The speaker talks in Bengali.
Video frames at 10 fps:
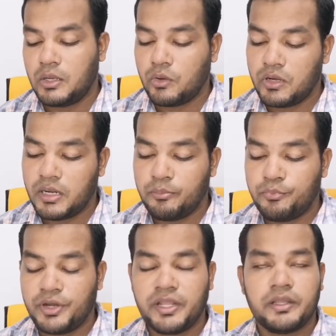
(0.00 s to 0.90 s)

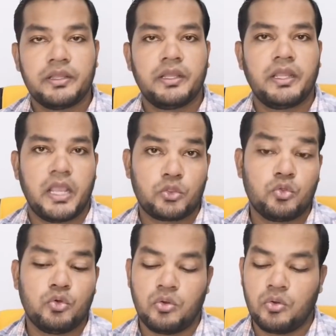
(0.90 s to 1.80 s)
কোলালামপুরে এত
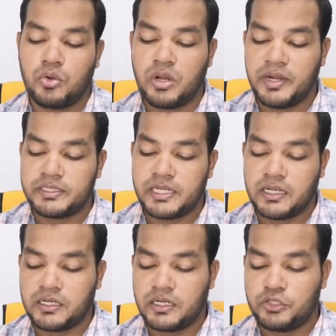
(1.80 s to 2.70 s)
করোনা ভাইরাসের
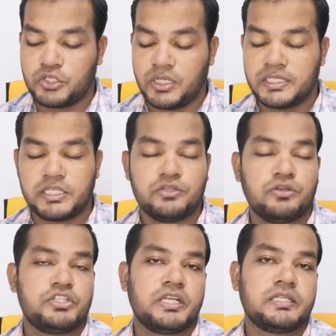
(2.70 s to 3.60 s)
আক্রান্ত সংখ্যা সেজন্য
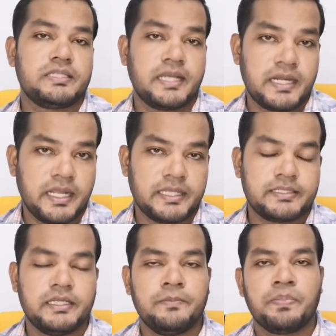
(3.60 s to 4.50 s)
যে যেখানে
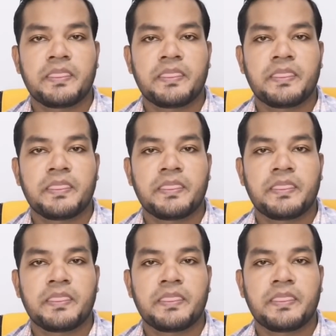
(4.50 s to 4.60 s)
আছেন